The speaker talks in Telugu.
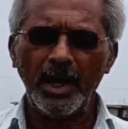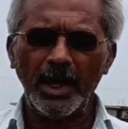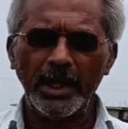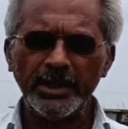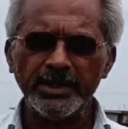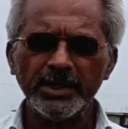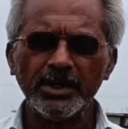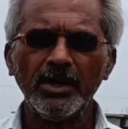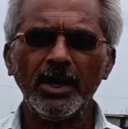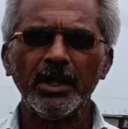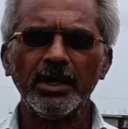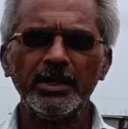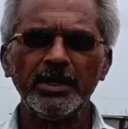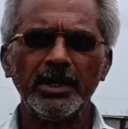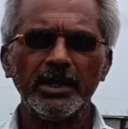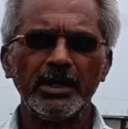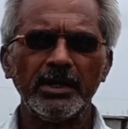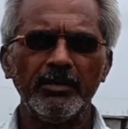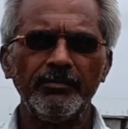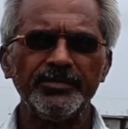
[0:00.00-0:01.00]
అధికారుల
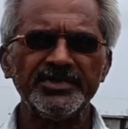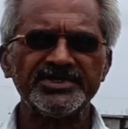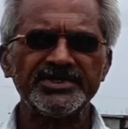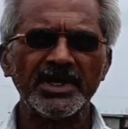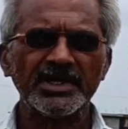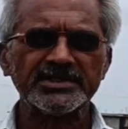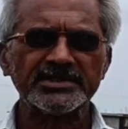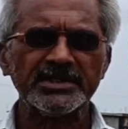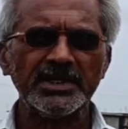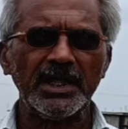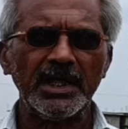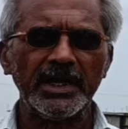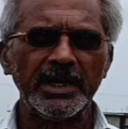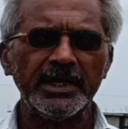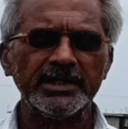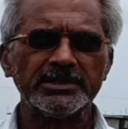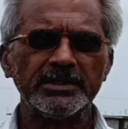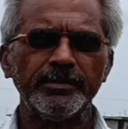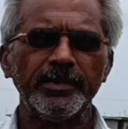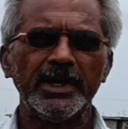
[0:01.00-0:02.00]
యొక్క
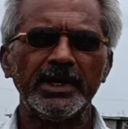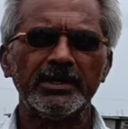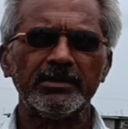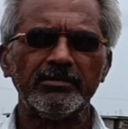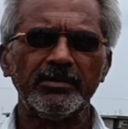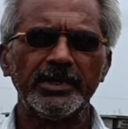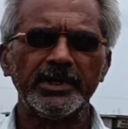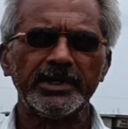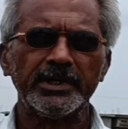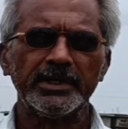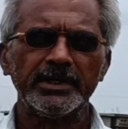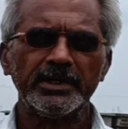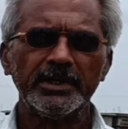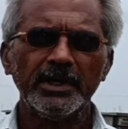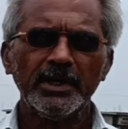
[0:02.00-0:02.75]
విచక్షణారహితమైనటువంటి